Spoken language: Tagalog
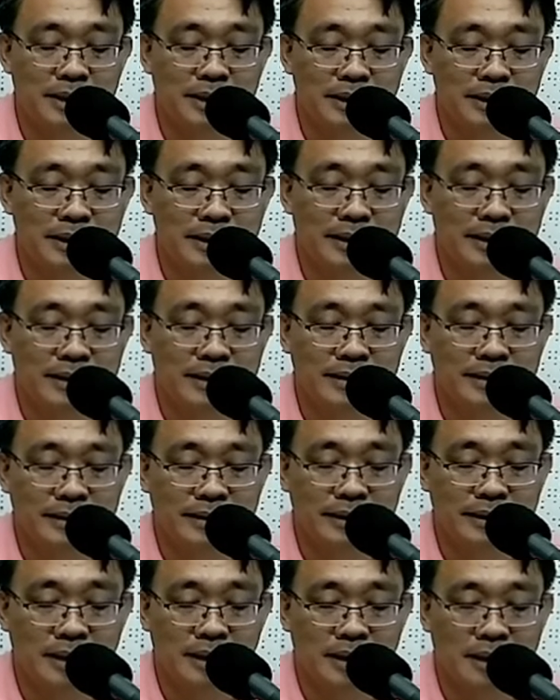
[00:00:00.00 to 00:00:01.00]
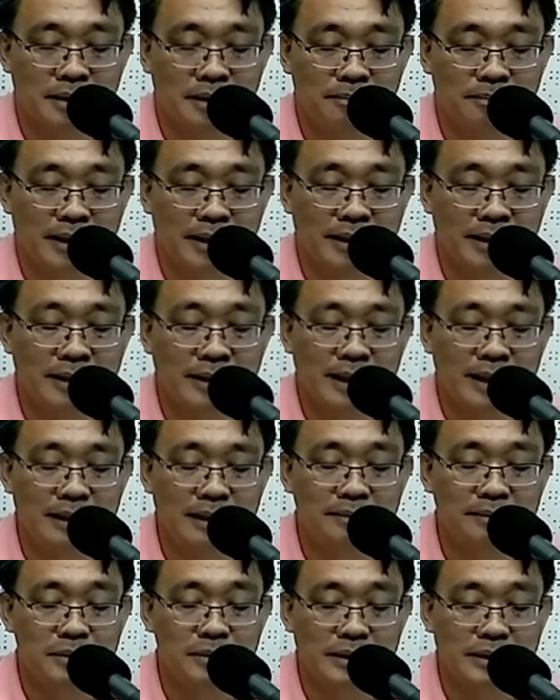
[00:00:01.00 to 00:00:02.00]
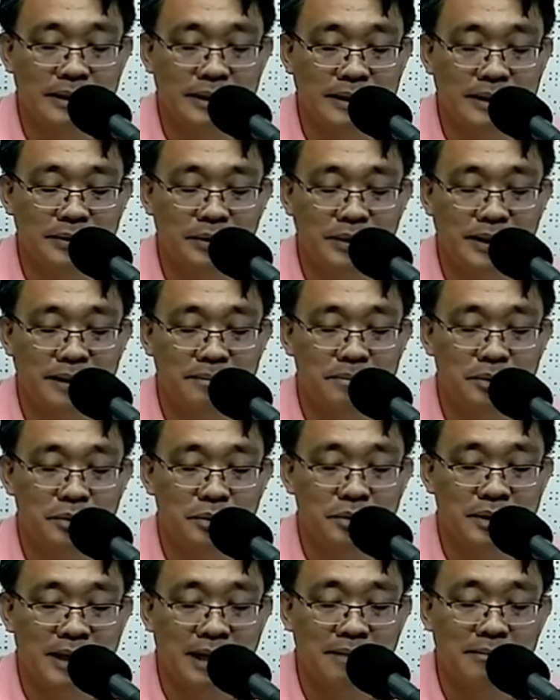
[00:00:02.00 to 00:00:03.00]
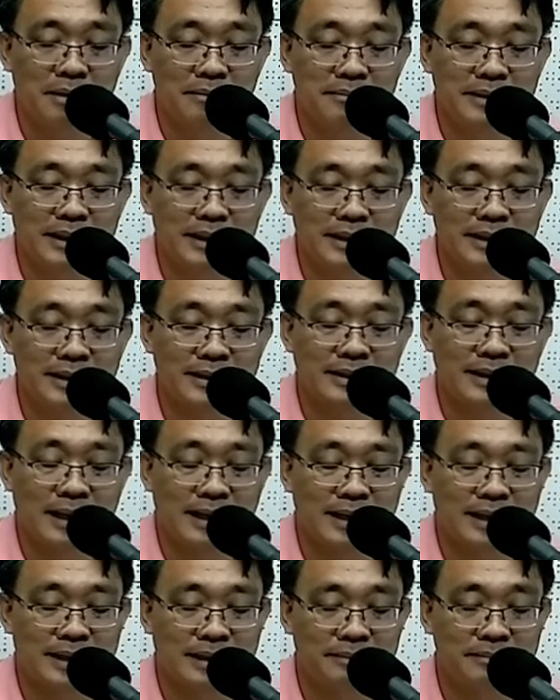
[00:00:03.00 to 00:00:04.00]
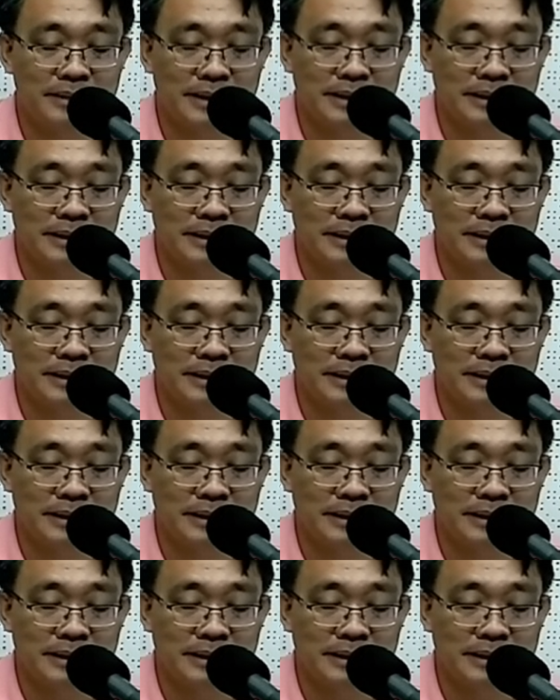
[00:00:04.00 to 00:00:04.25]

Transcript: iti uh, panangidalan mo, nga tinga programa mi itang rabii.